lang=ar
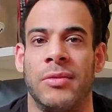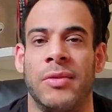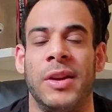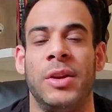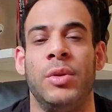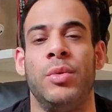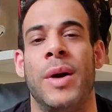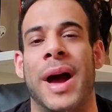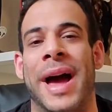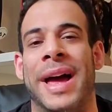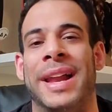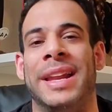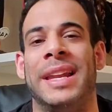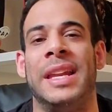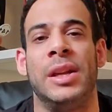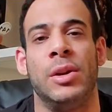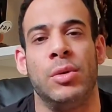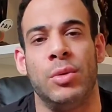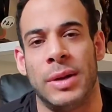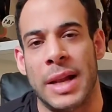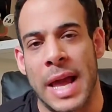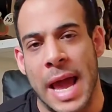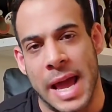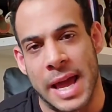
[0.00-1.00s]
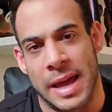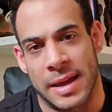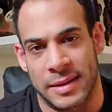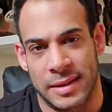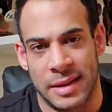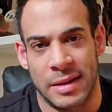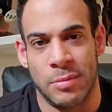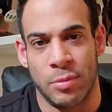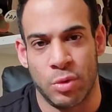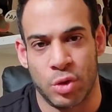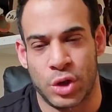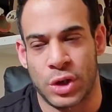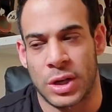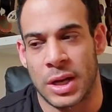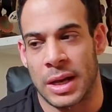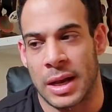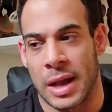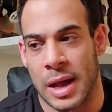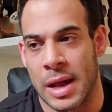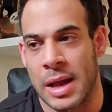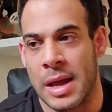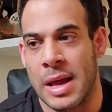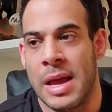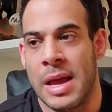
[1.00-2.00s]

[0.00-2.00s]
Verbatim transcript: فين وانهي ولايه دي المشكله